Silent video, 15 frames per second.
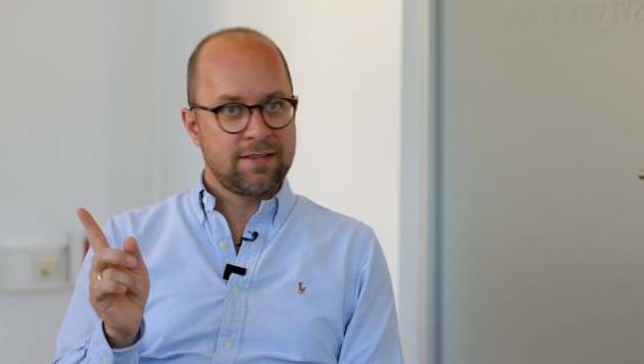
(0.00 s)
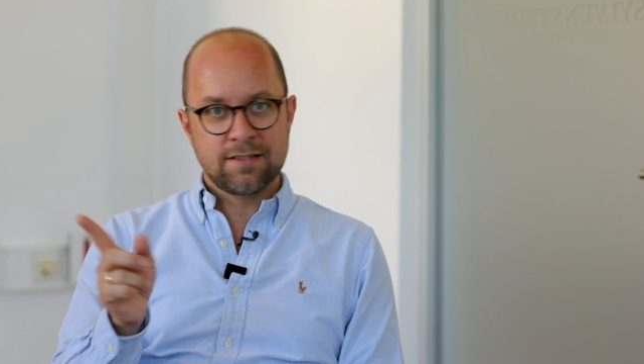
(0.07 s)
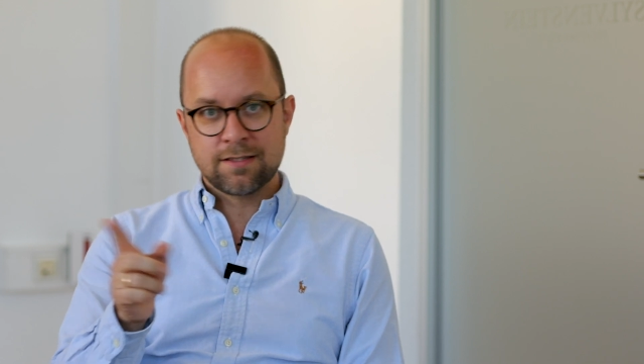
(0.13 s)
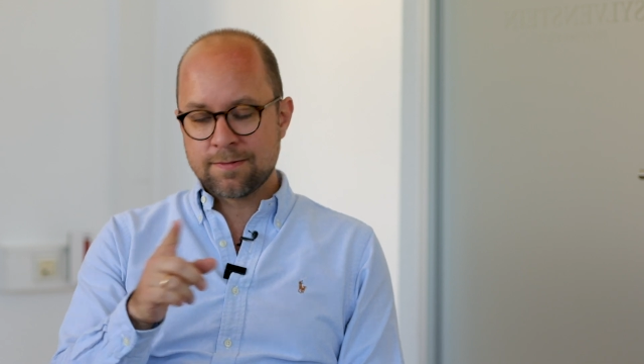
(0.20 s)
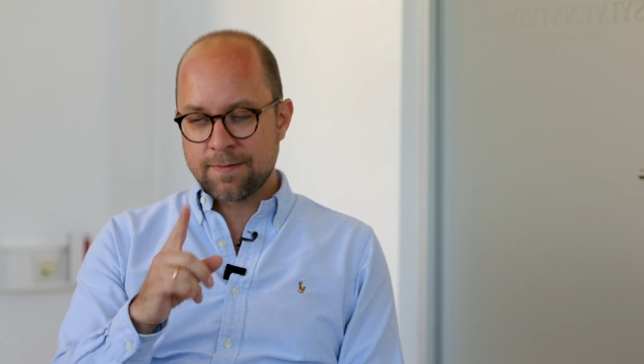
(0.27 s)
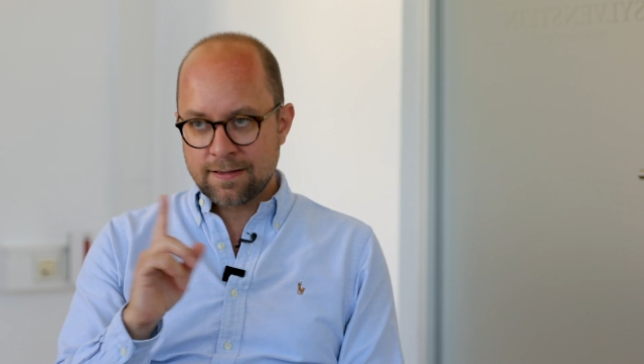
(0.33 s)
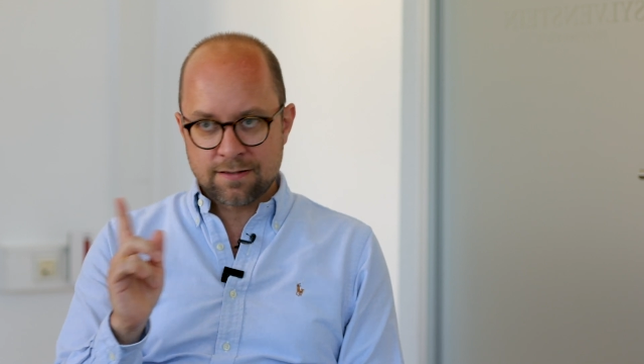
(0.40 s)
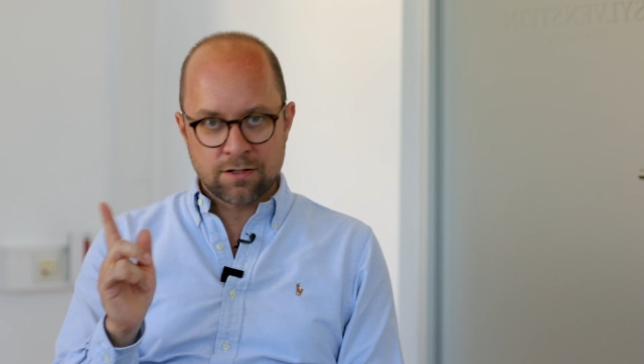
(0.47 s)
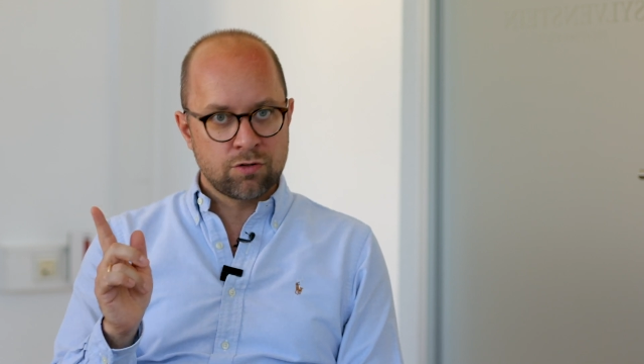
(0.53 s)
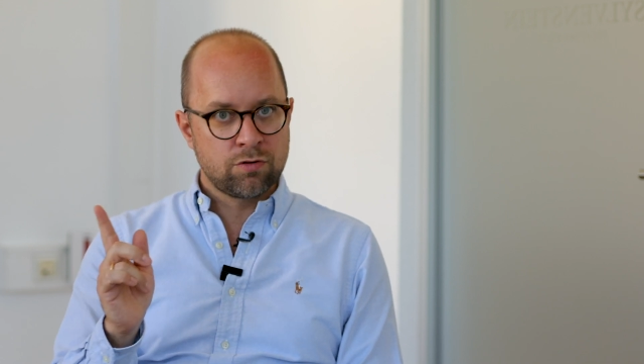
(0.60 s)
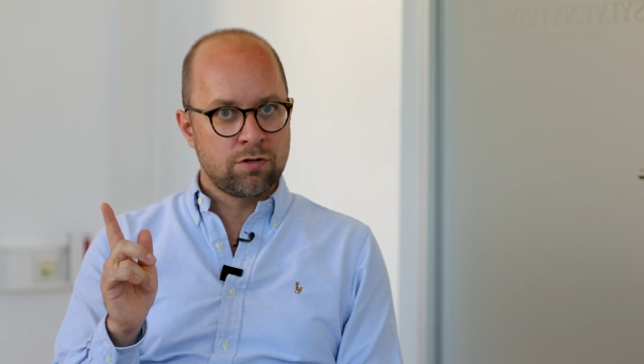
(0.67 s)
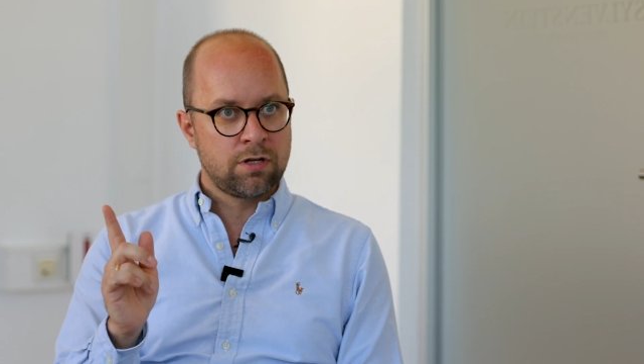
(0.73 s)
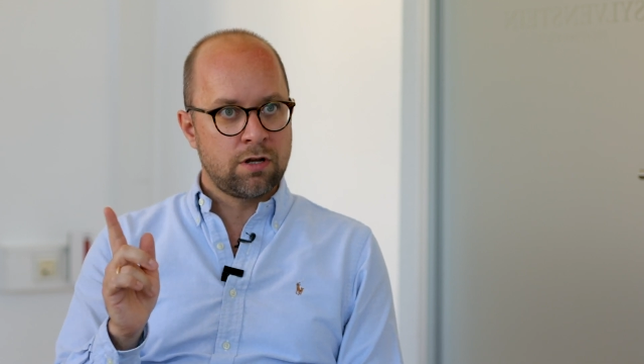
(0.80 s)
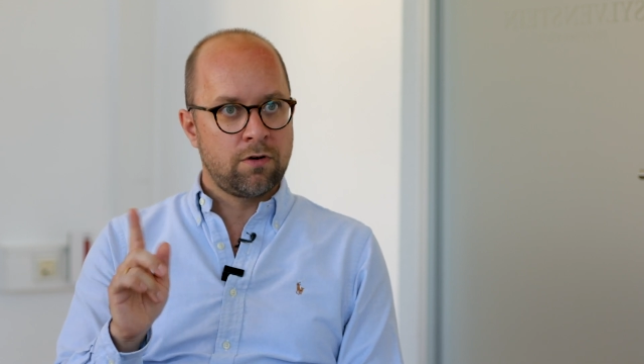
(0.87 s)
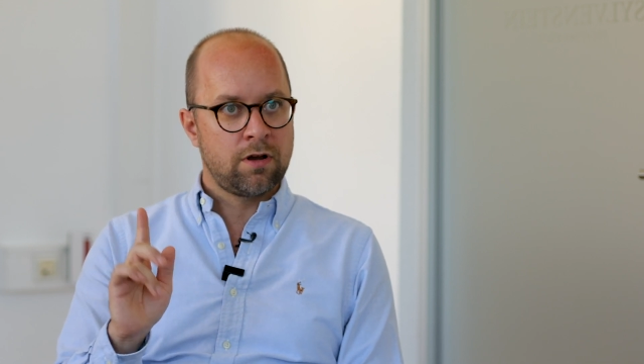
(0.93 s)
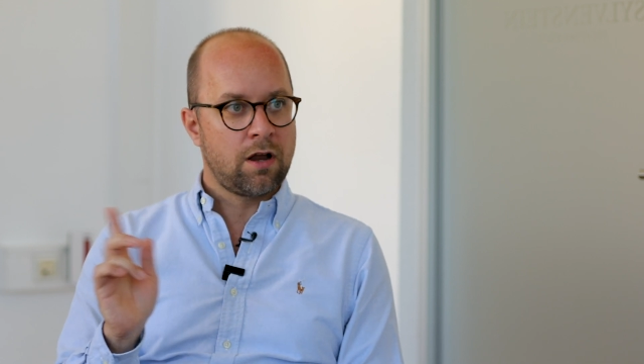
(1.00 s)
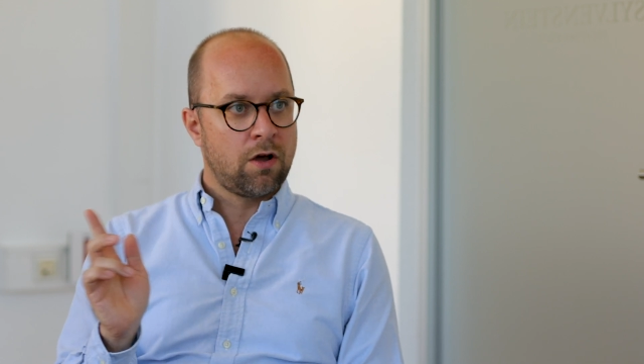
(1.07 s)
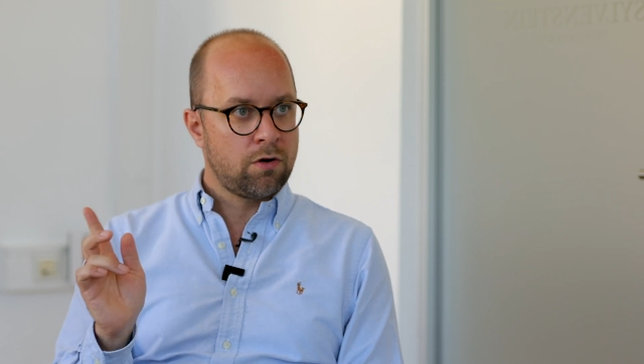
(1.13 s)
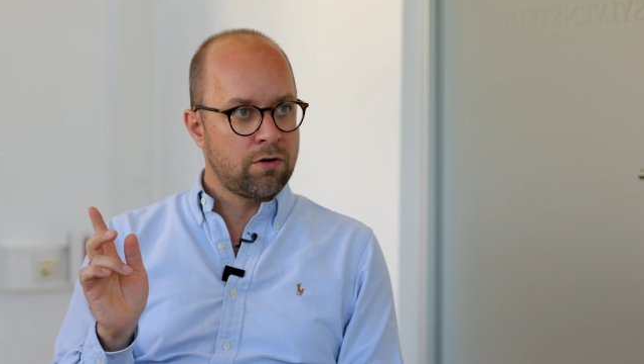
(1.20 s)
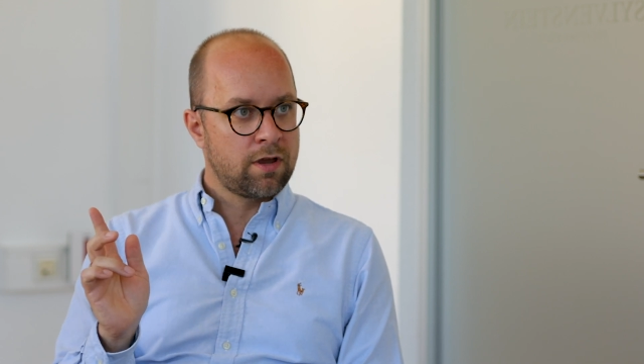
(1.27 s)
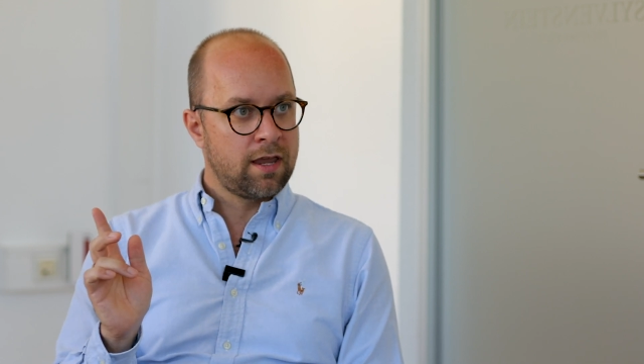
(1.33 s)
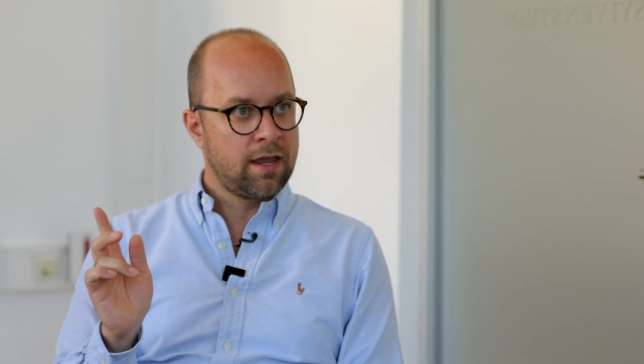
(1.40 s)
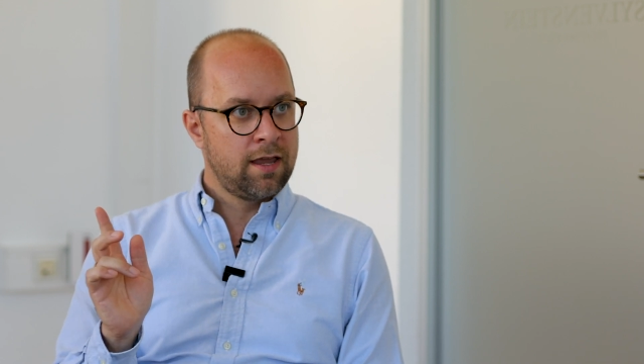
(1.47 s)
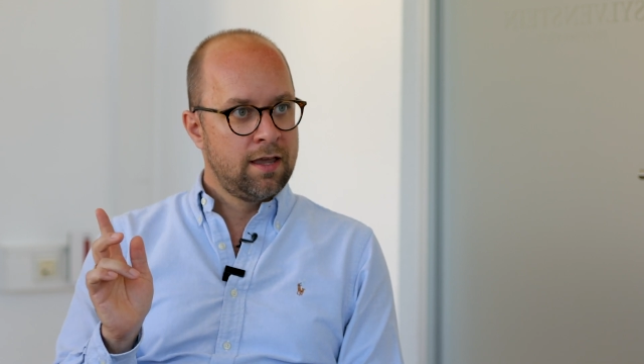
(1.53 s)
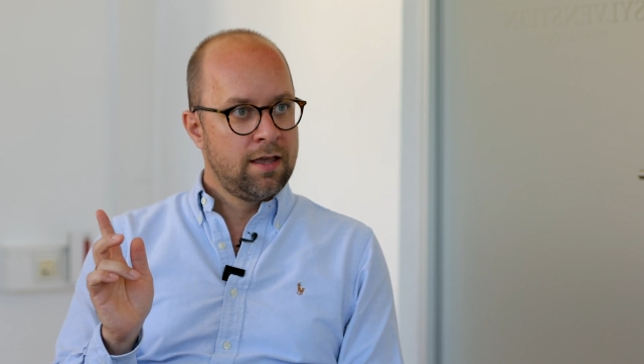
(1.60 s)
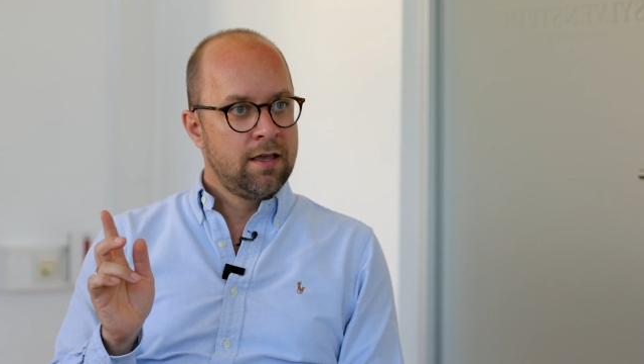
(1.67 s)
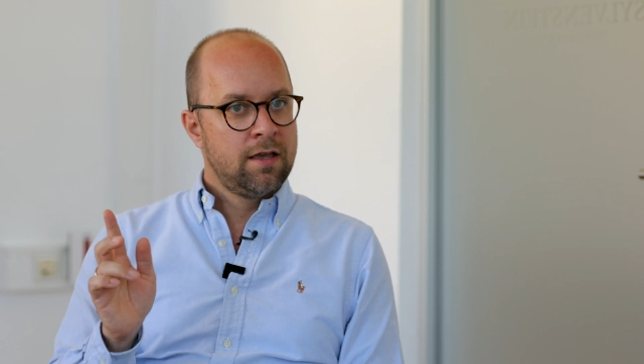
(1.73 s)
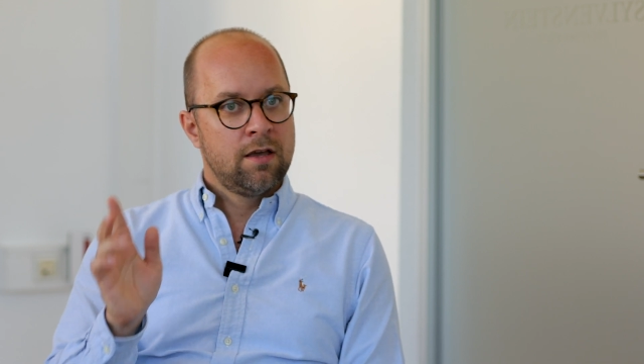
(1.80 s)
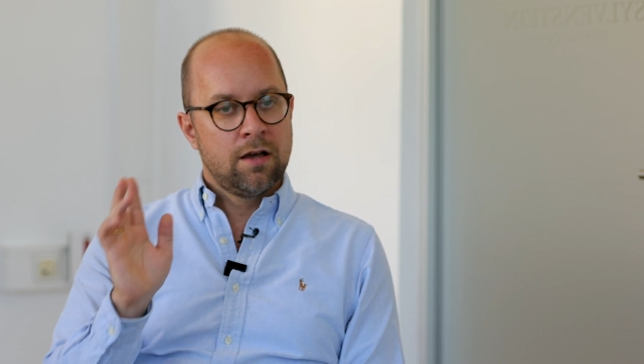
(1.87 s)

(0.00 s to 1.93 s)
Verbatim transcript: Wenn es 20 Stunden dauert, auch okay.